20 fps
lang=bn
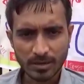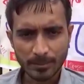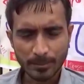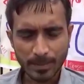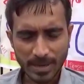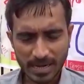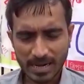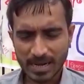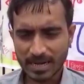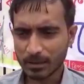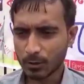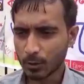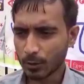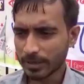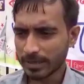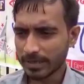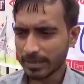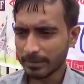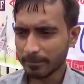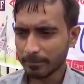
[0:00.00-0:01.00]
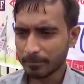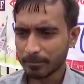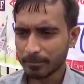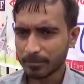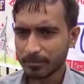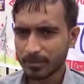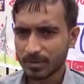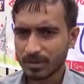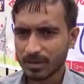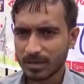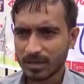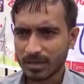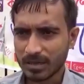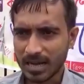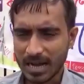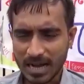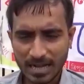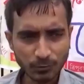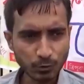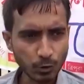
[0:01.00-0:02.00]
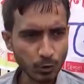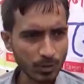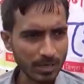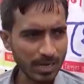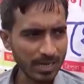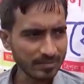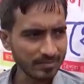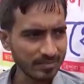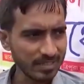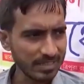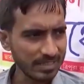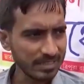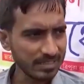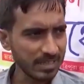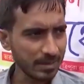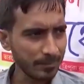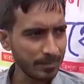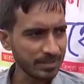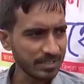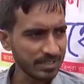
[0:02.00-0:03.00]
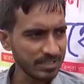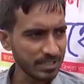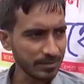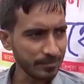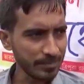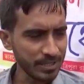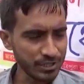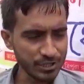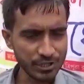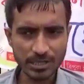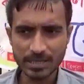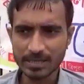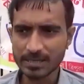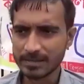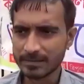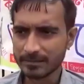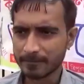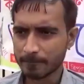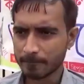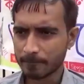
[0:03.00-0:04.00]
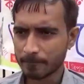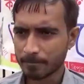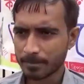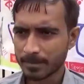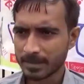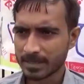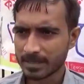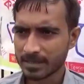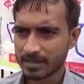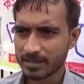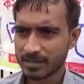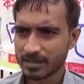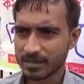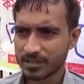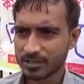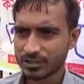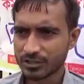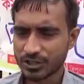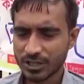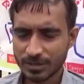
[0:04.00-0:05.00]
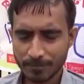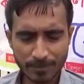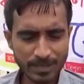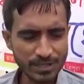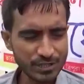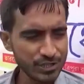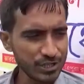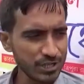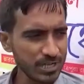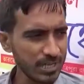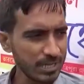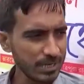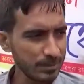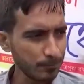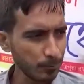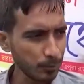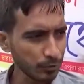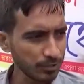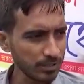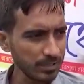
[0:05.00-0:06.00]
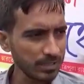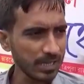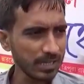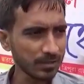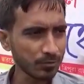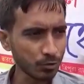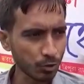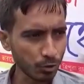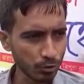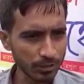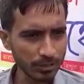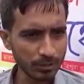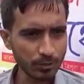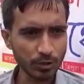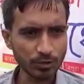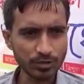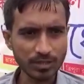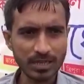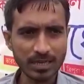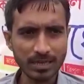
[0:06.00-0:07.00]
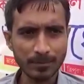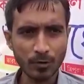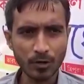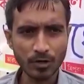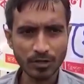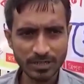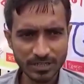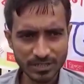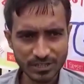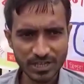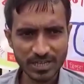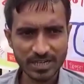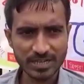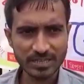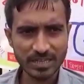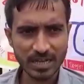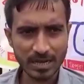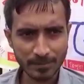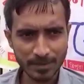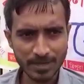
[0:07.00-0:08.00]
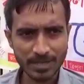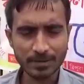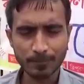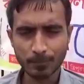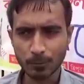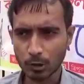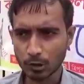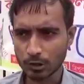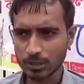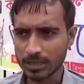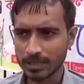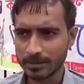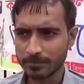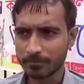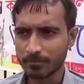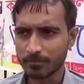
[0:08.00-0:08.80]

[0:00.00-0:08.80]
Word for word: মেলাঘরে কাজ ও খাদ্যের দাবিতে যে মিছিল সে মিছিলের প্রতি আন্তরিকতা এবং নিজের দাবির প্রতি